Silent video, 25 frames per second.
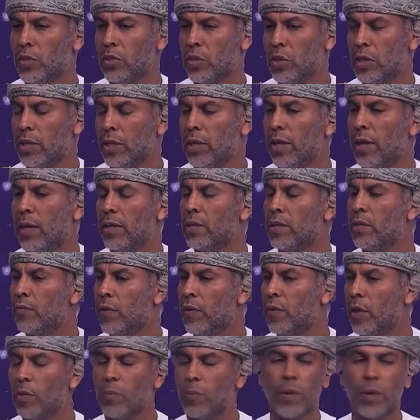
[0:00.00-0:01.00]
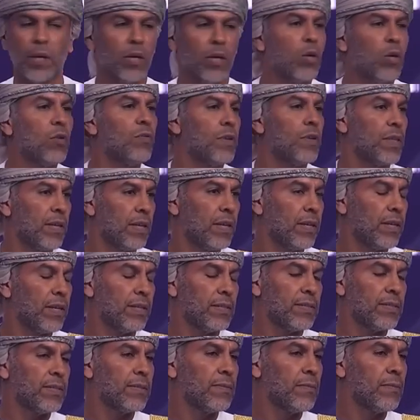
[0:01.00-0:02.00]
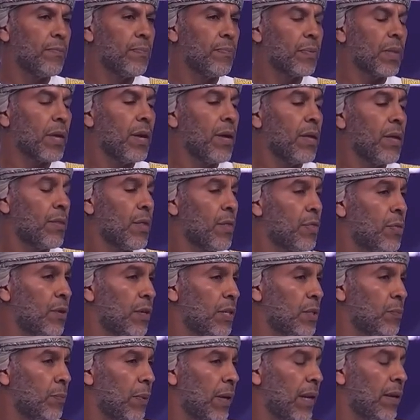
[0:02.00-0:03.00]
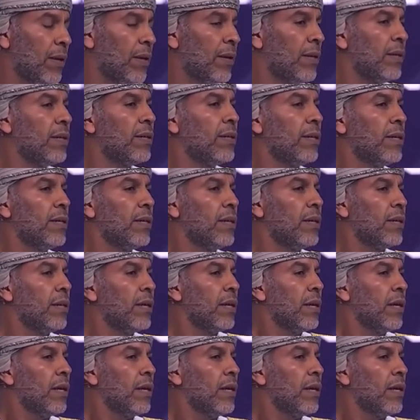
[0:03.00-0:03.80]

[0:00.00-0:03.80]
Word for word: التي تتغير بشكل مستمر وتتطور بمرور الأزمان